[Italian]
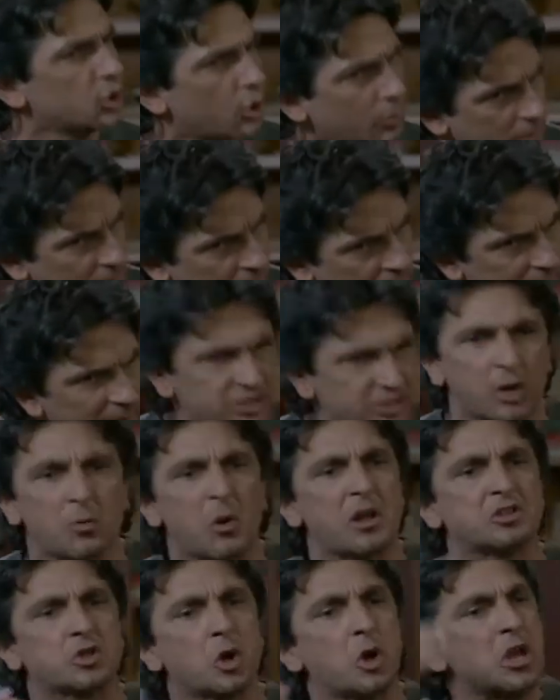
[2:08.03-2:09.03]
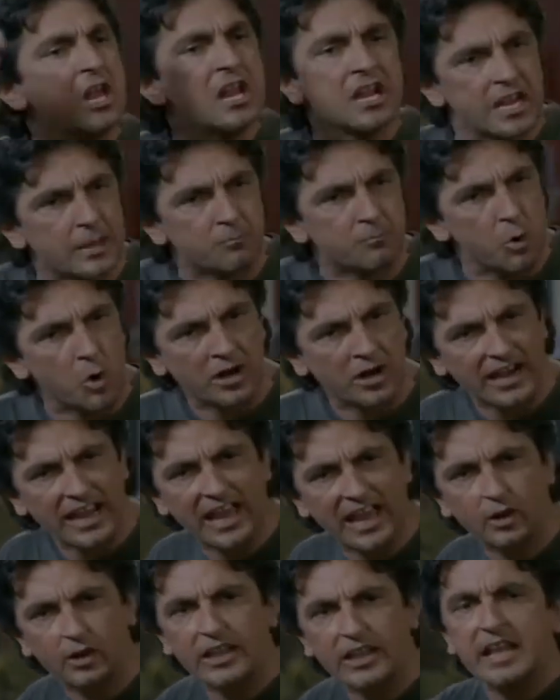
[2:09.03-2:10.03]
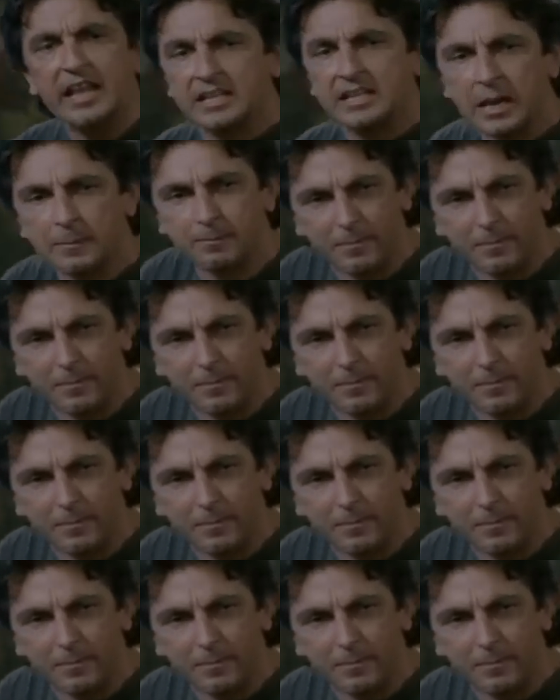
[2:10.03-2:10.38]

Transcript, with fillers: come prima, seguendo le buone regole del